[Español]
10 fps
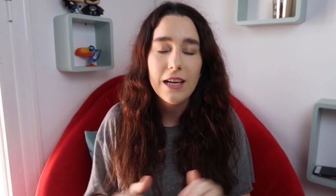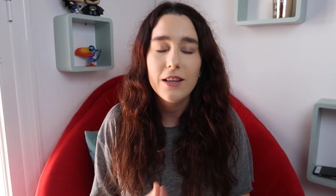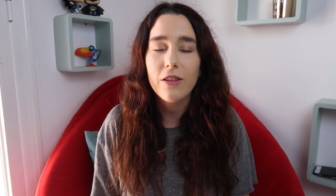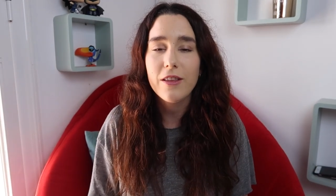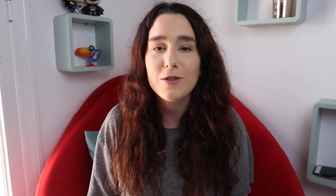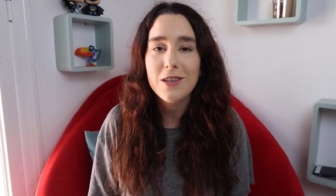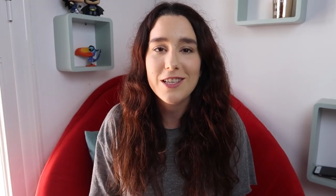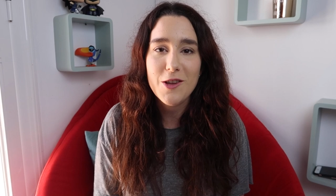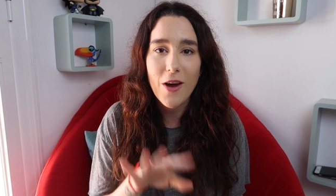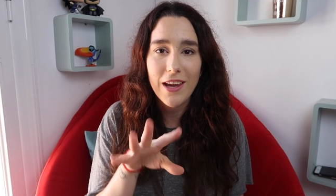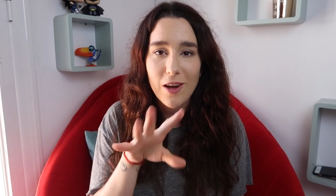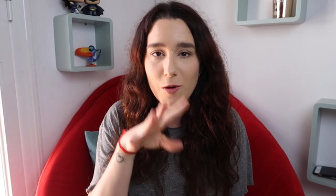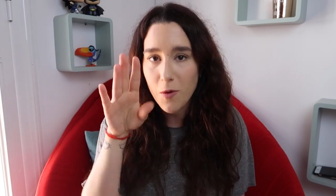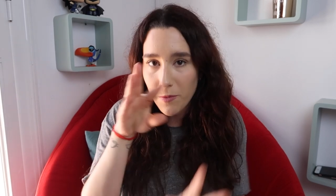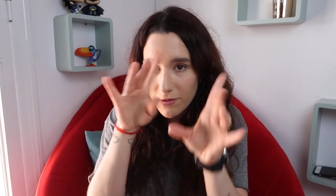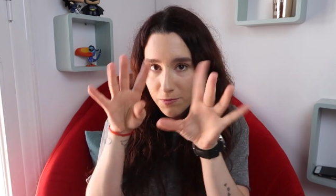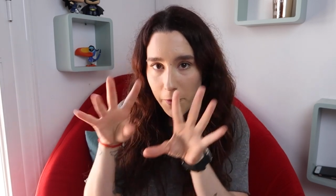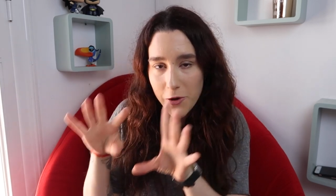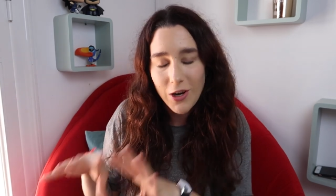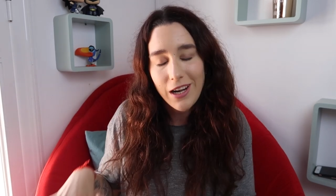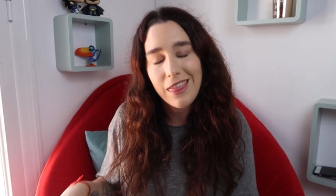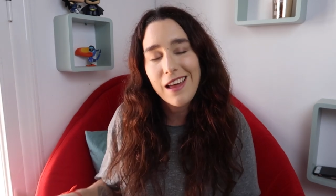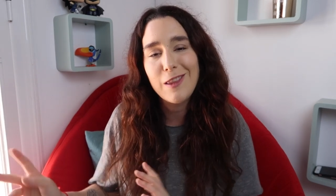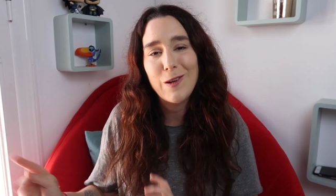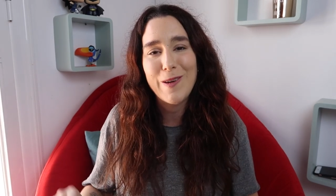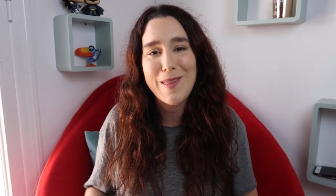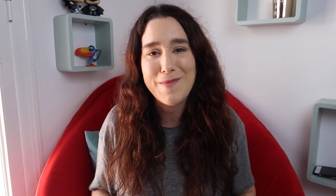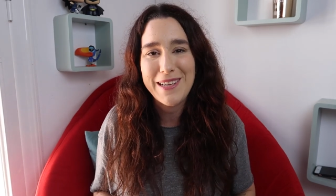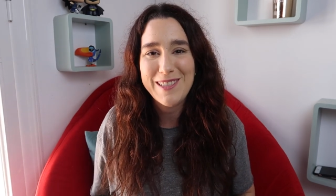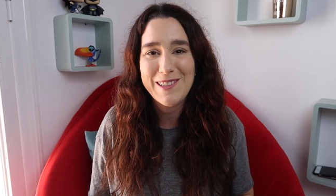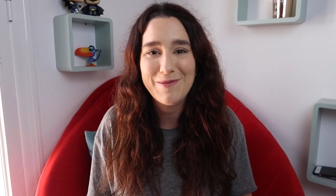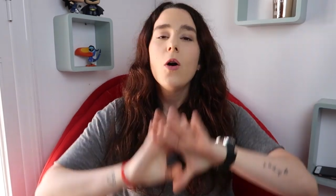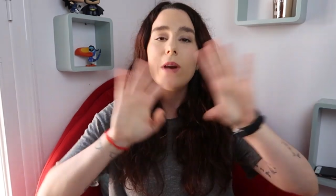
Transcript: Entonces os enseño ahí cómo me voy organizando y demás.